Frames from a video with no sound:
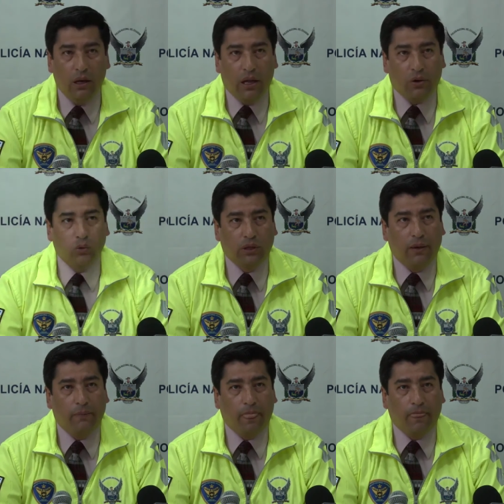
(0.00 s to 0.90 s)
La
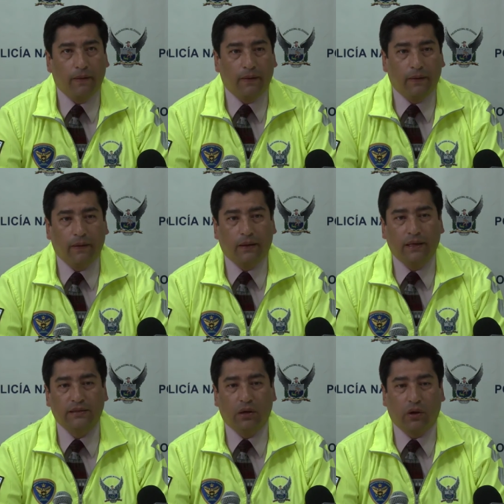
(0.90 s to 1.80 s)
ruta
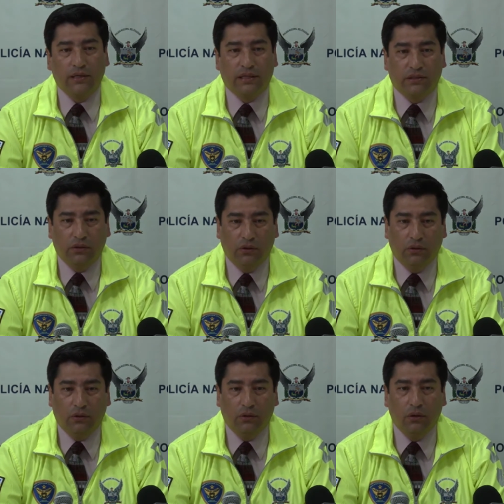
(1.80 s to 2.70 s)
que esta
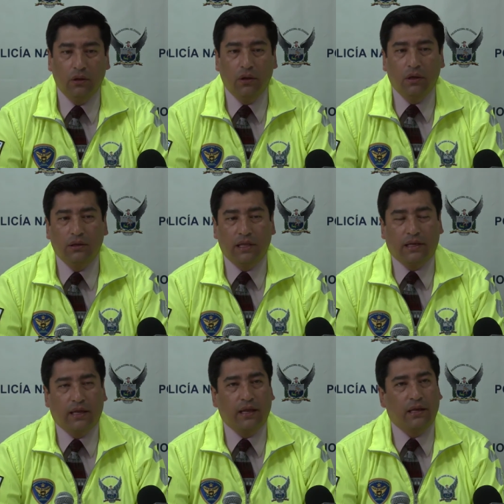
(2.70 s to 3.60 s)
organización
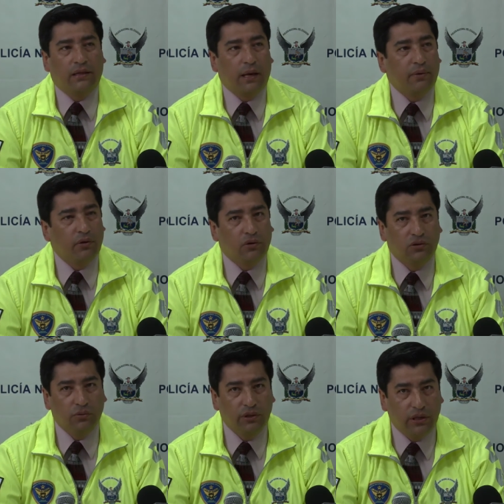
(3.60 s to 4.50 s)
dedicada al tráfico de
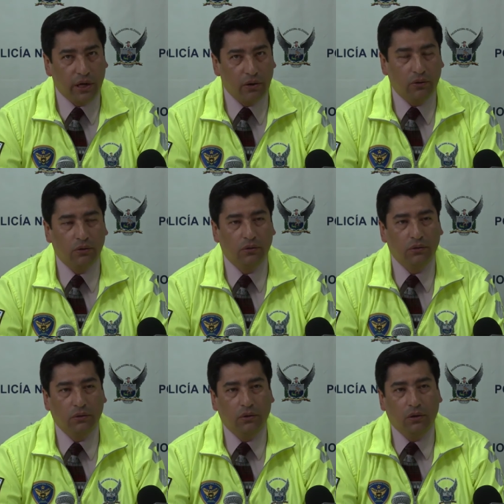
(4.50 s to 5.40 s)
consumo interno
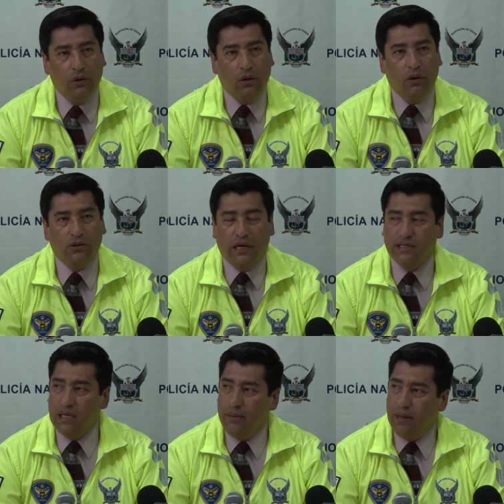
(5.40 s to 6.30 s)
lo
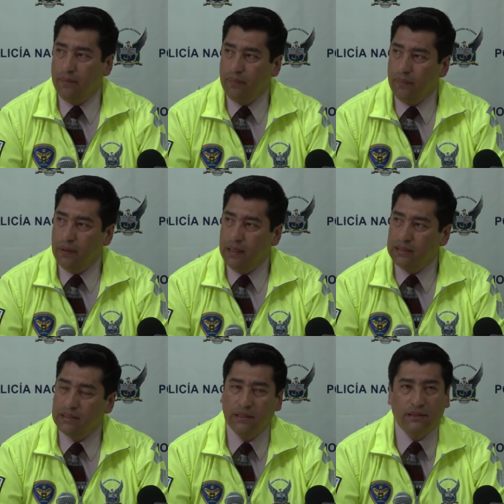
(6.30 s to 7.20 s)
realizaba
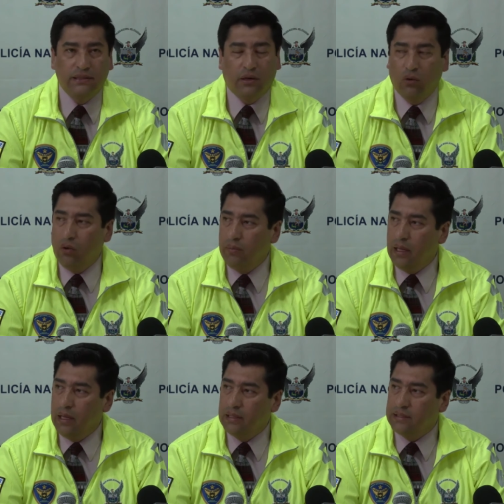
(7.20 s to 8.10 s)
es desde
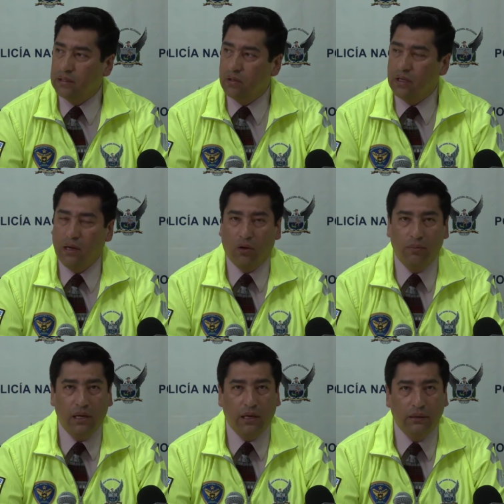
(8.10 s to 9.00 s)
Colombia en el sector de La
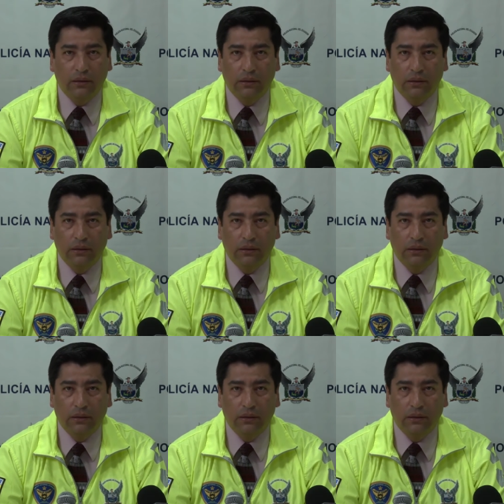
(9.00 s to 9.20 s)
Hormiga,